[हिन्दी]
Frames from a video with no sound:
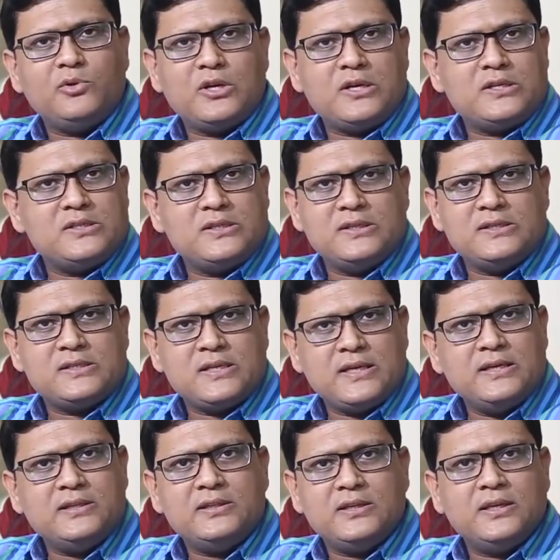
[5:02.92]
मोरारजी
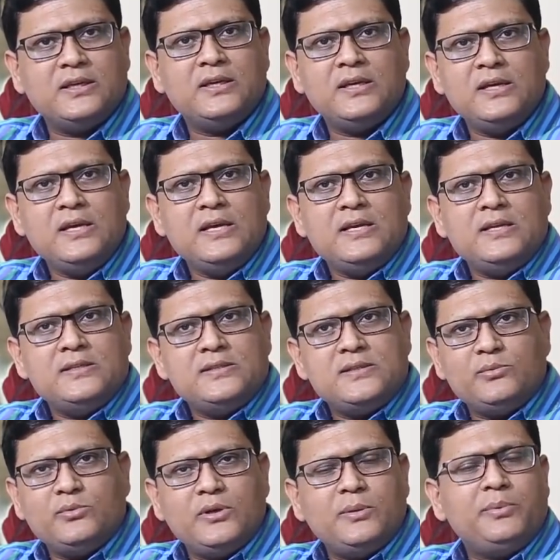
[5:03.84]
देसाई थे
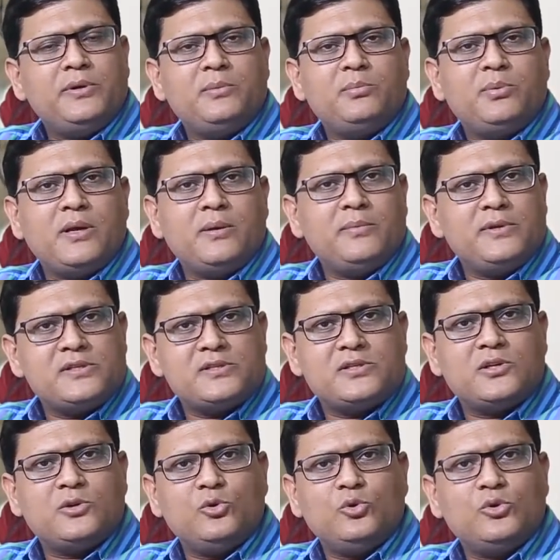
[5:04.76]
जब वो डेप्यूटी प्राइम
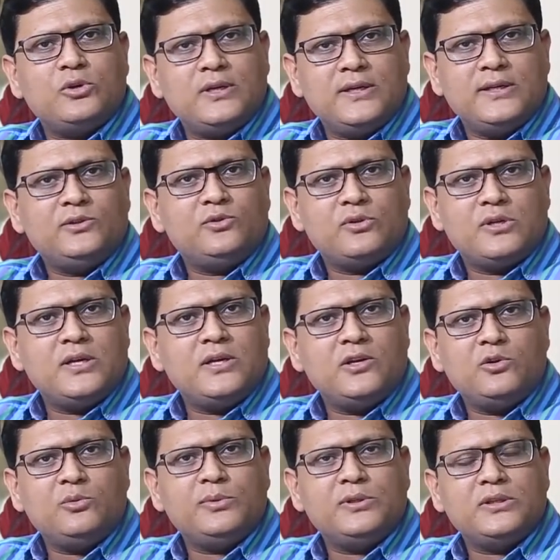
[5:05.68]
मिनिस्टर हो गए तो के
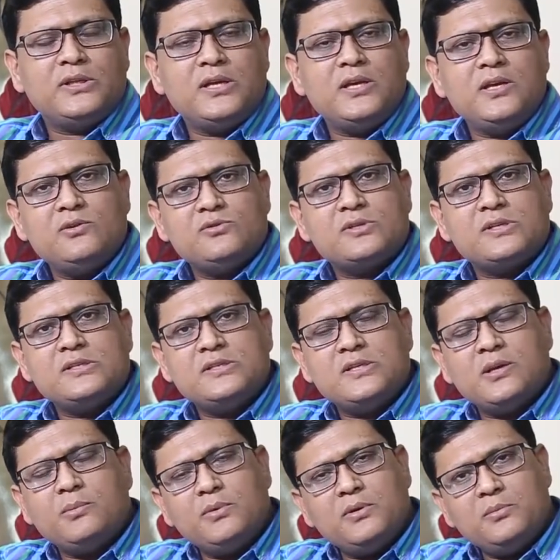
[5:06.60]
हनुमंथैया उसके
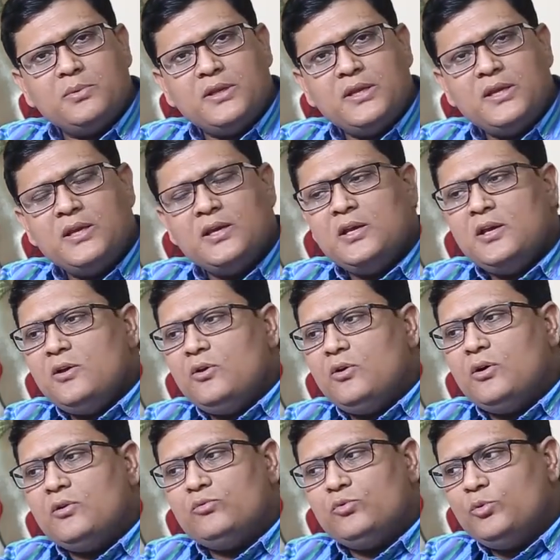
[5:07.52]
चेयरमैन बने
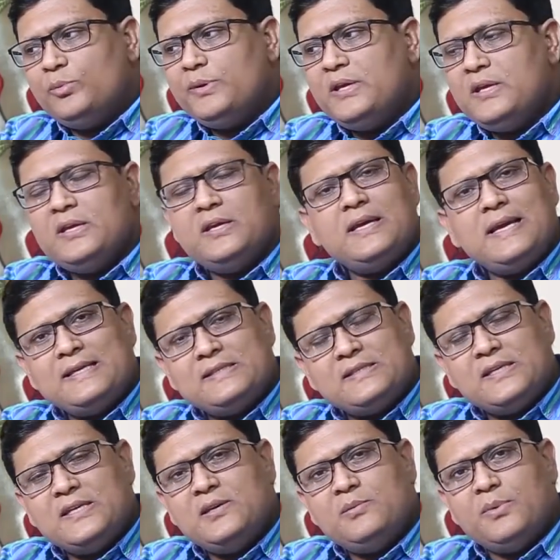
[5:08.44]
और वो भी
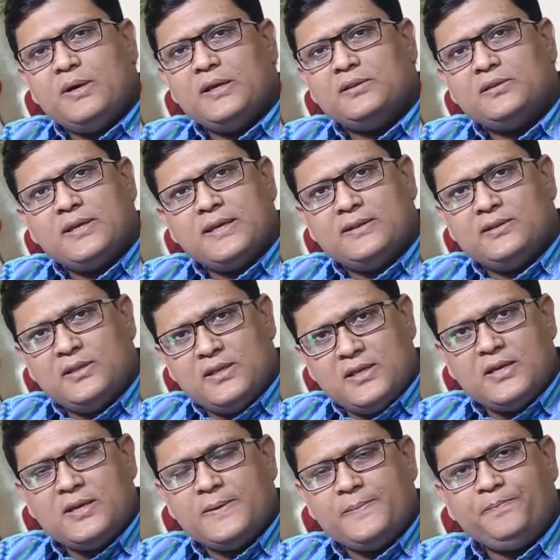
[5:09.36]
ऐसी ही बात कहती
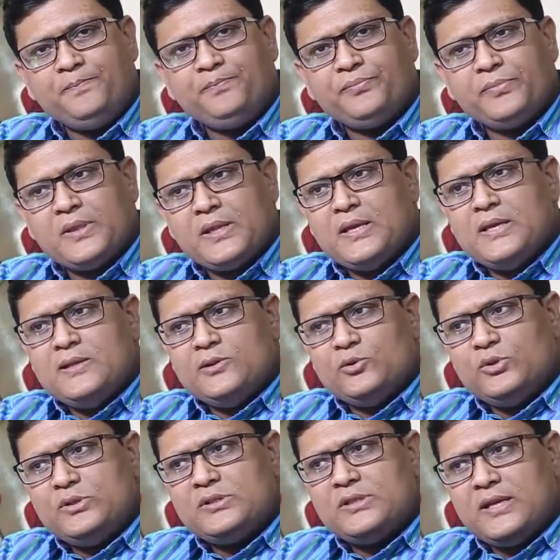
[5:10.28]
है
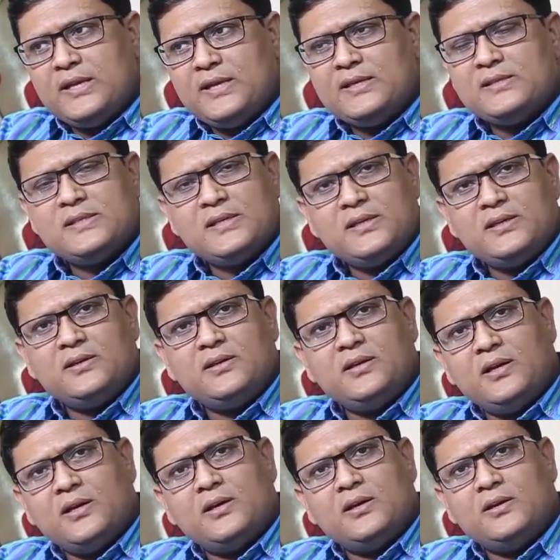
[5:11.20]
तो इस तरीके से
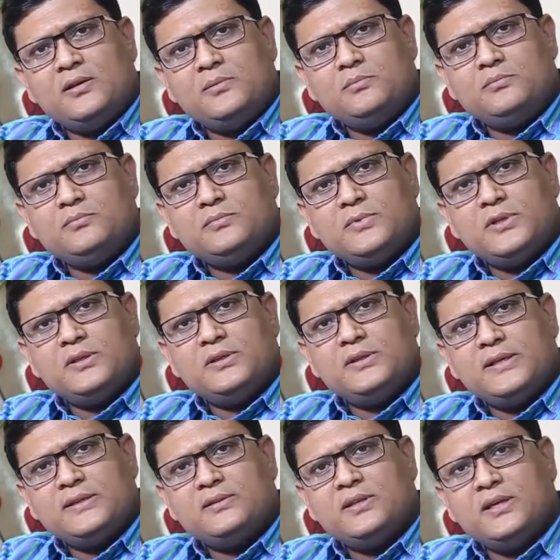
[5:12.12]
अगर हम
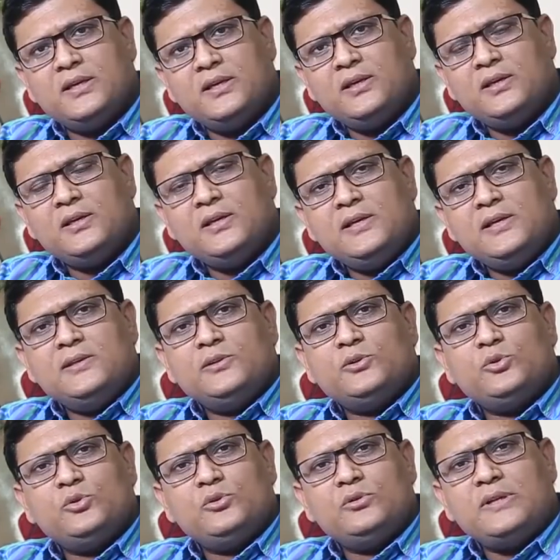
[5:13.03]
देखते हैं
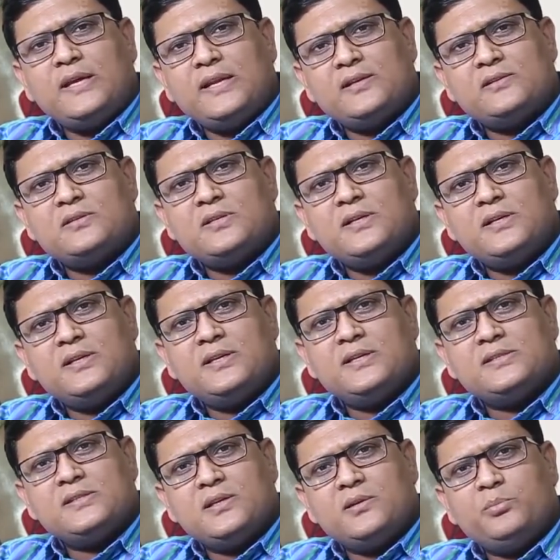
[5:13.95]
तो डायरेक्टरेट
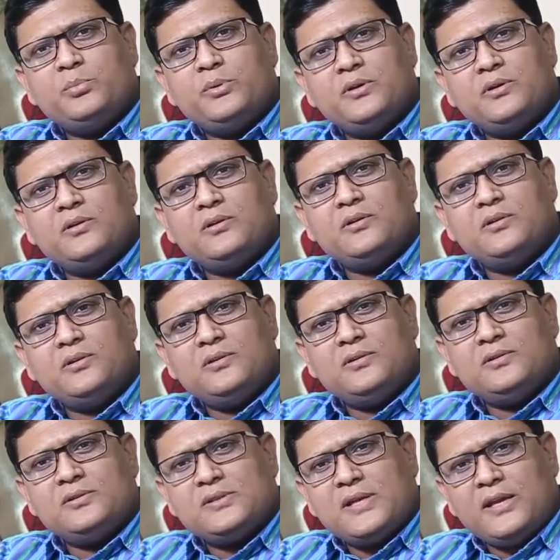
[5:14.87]
के स्तर
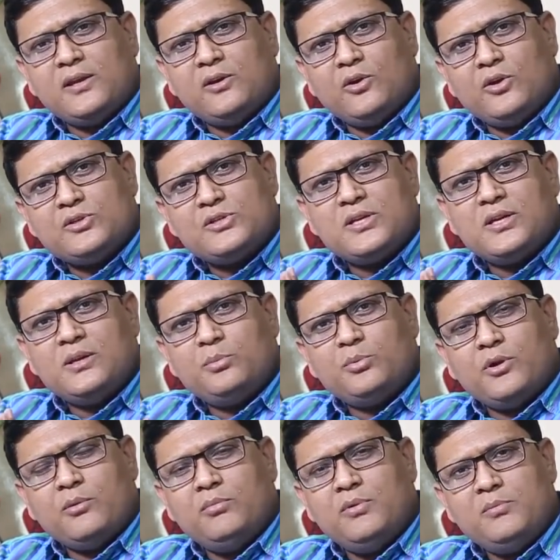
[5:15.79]
पर साइकोलॉजिकल
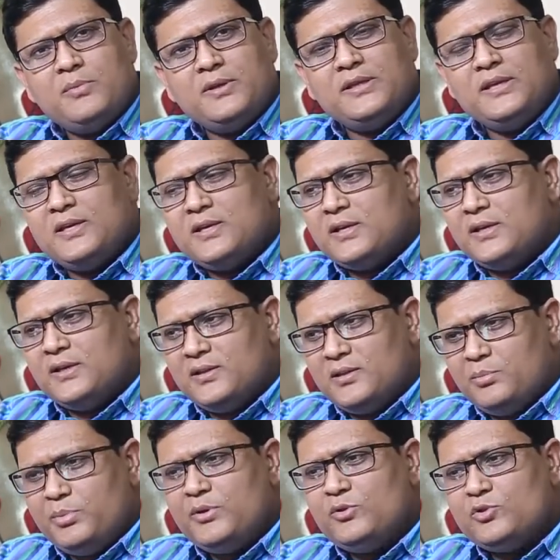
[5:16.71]
प्रॉब्लम अधिक है
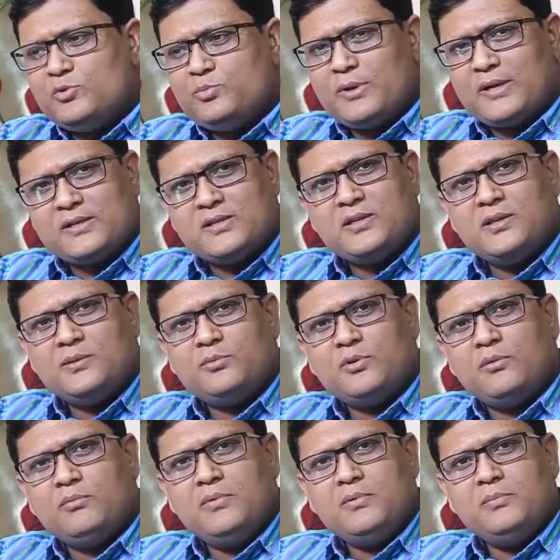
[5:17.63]
यद्यपि कुछ प्रैक्टिकल
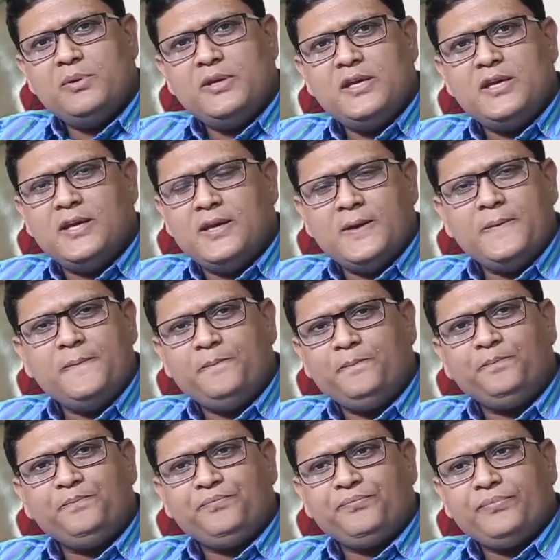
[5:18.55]
प्रॉब्लम भी है
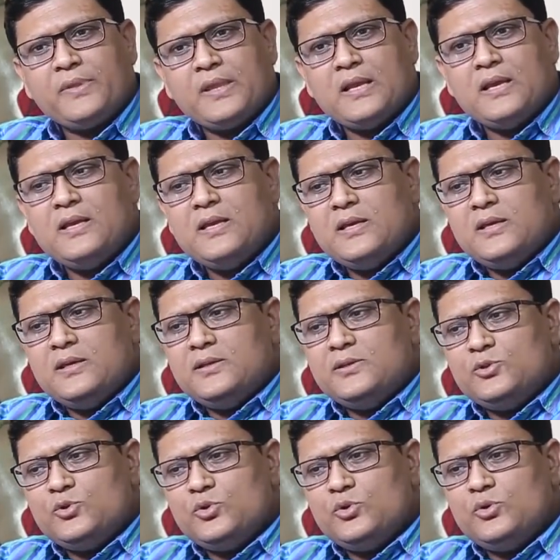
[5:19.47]

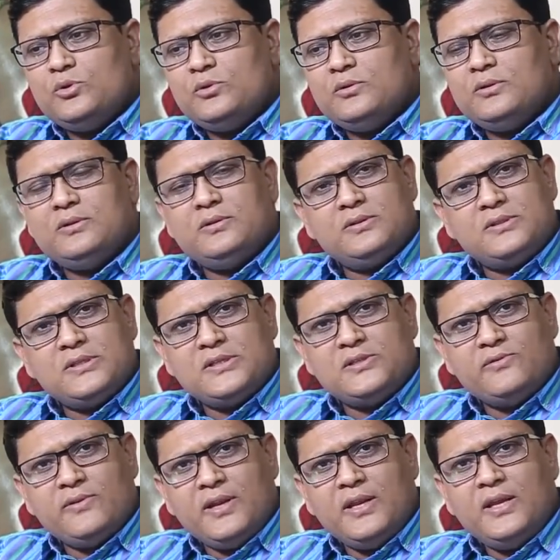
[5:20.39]
जो
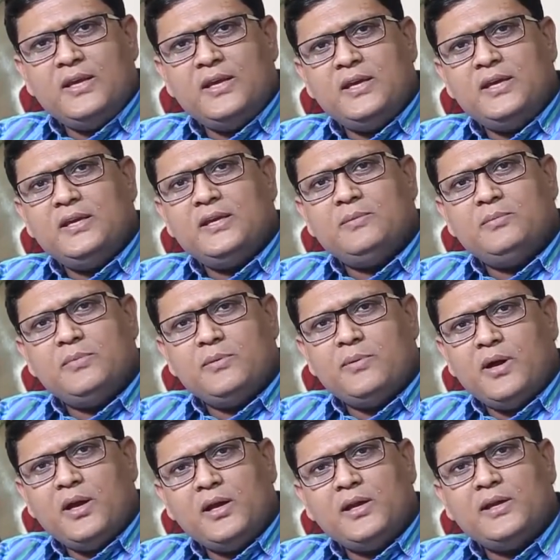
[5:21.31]
सचिवालय है या
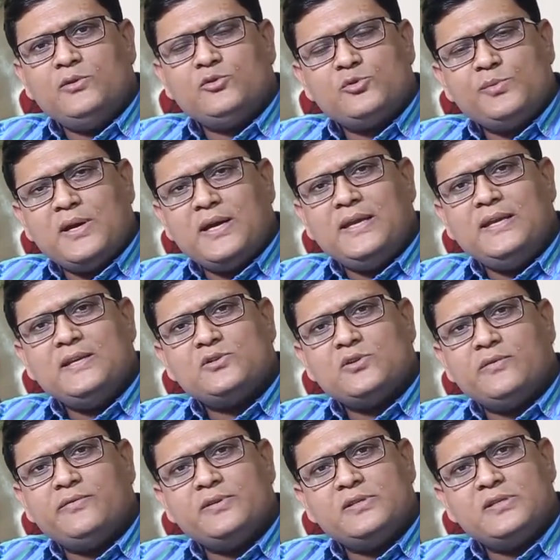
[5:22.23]
विभाग है उसमें आई
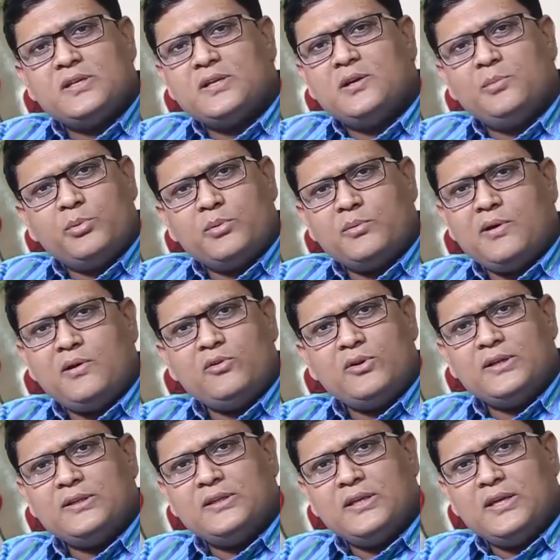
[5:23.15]
ऑफिसर का
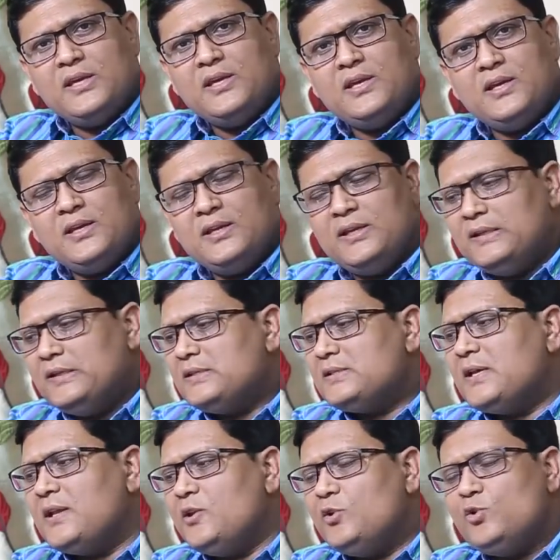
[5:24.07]
प्रभाव रहता ही है
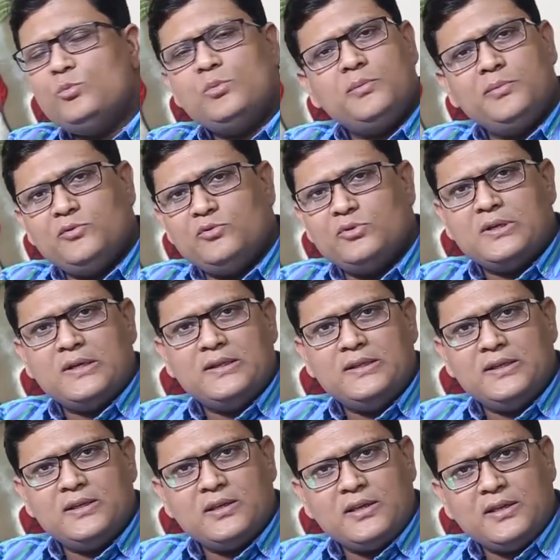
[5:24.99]
निदेशालयों में भी उनका
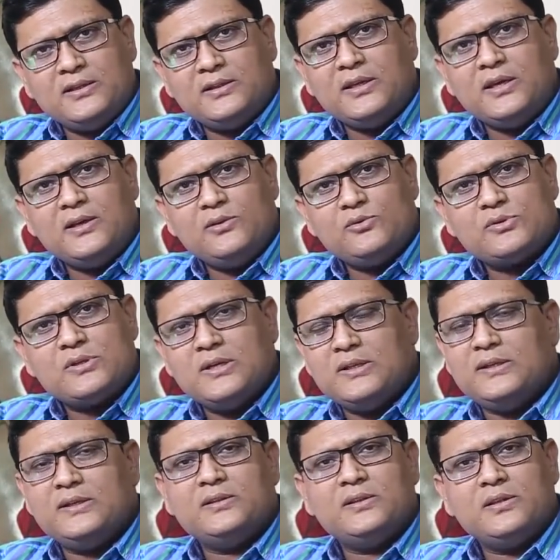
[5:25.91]
अधिक रहता है उसका
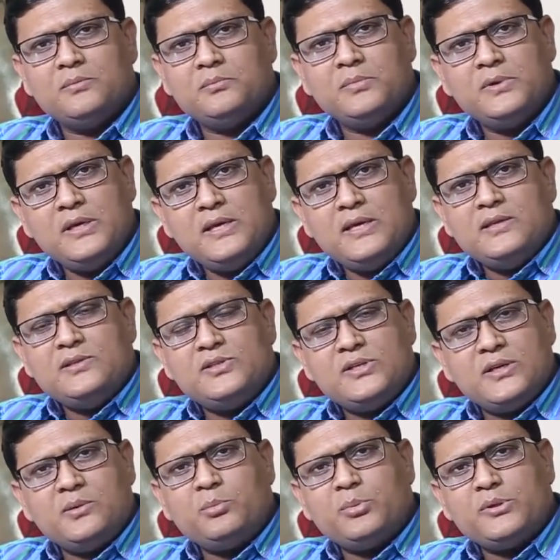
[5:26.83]
अधिकतम
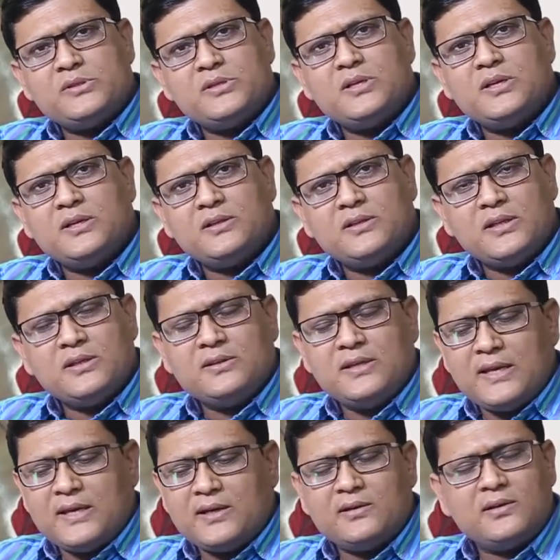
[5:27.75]
चेयरपर्सन अर्थात
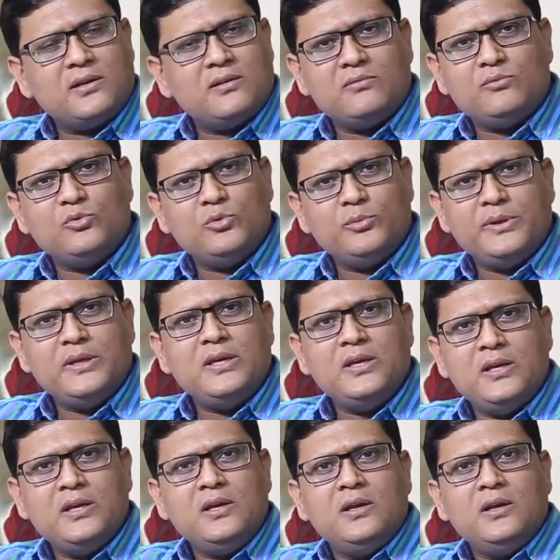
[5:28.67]
डायरेक्टर वो भी